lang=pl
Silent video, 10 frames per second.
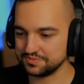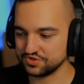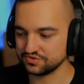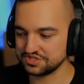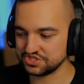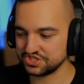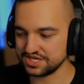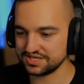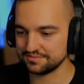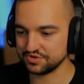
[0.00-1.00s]

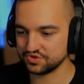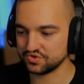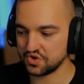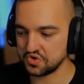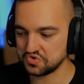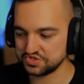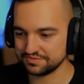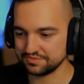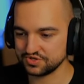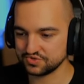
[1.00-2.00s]
57,
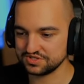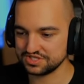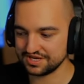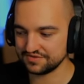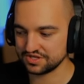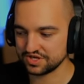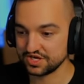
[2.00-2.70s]
58, 59,